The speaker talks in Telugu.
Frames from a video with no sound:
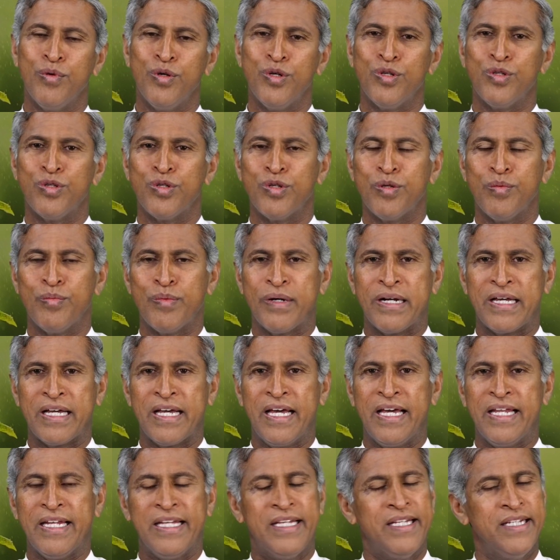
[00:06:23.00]
బూడిద గుమ్మడి
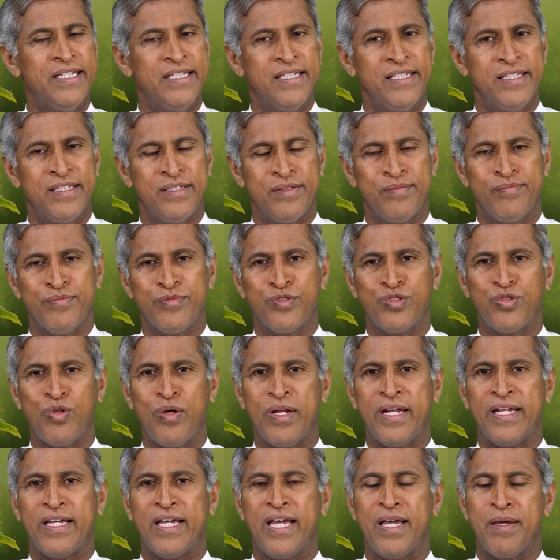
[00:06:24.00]
కానీ
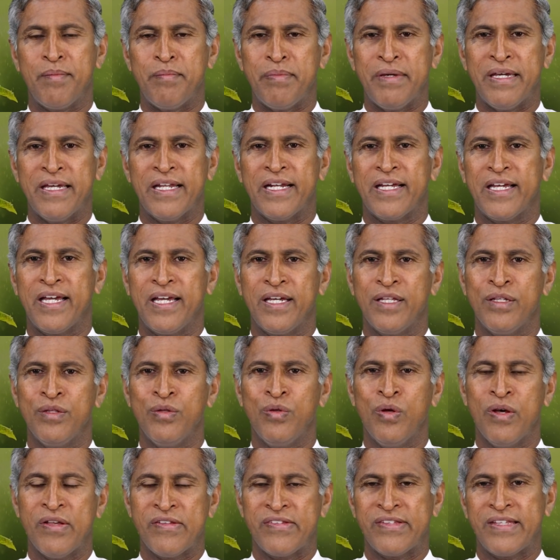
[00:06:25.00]
సొరకాయ బీరకాయ
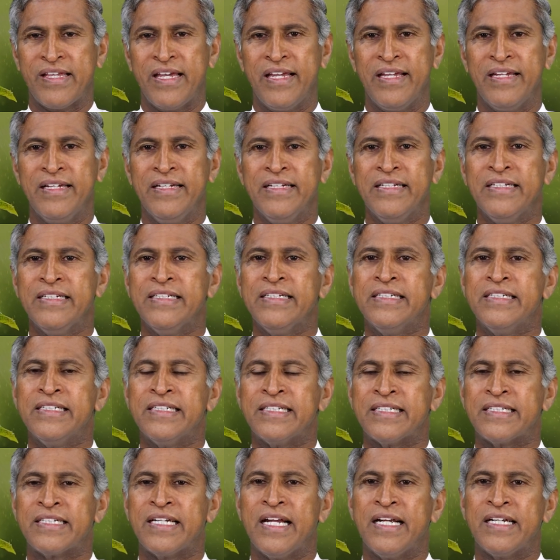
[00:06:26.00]
దోసకాయ
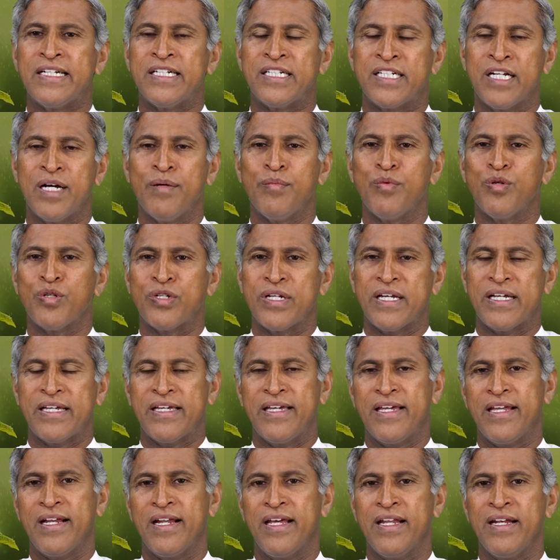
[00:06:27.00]
ఇట్లాంటి టమోటా
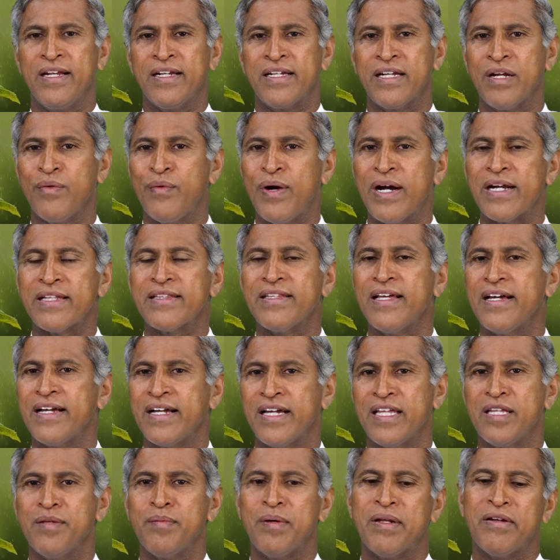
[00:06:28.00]
కీరాలు ఇట్లా వాడతాం
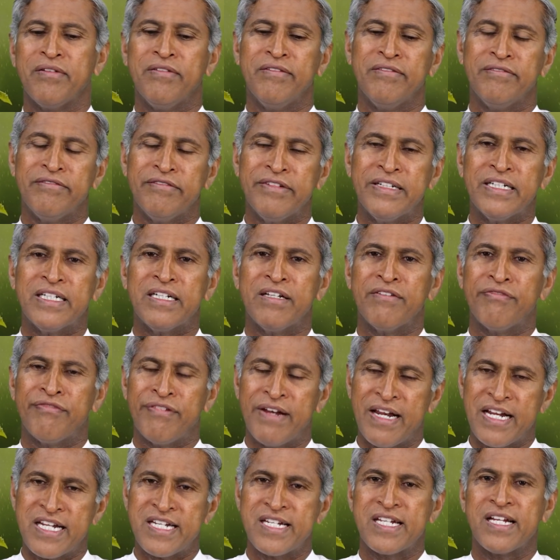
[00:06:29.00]
కదా మనం వీటిని
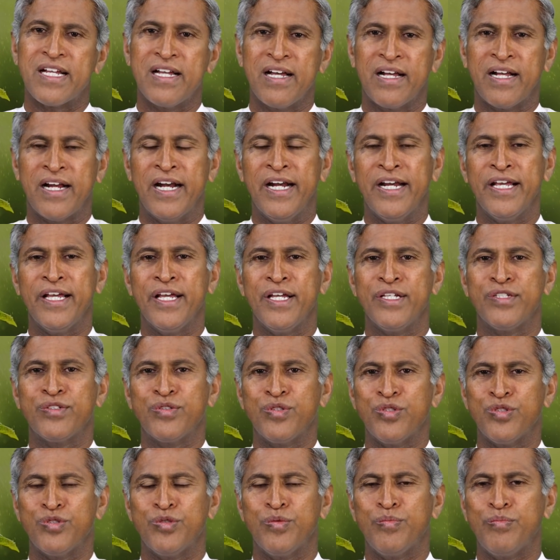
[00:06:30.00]
ఫ్రెష్గా
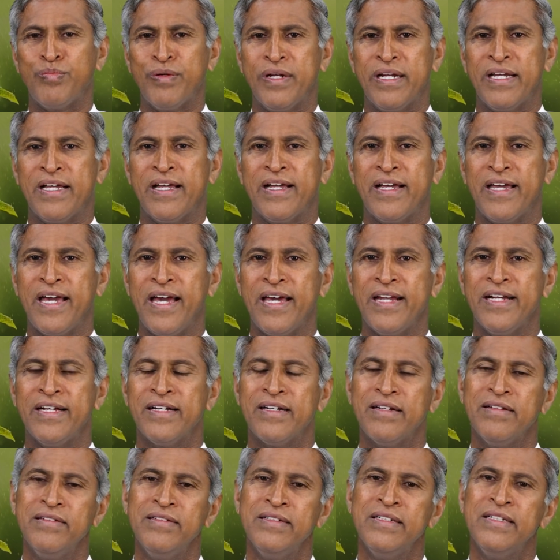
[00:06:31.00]
కడిగేసుకుని శుభ్రంగా
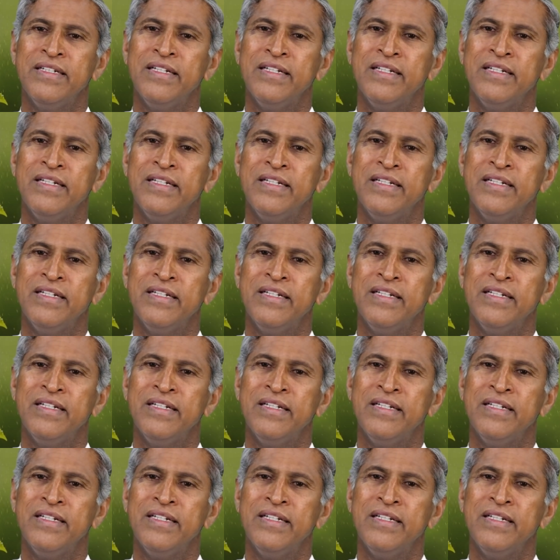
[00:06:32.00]
క్యారెట్లు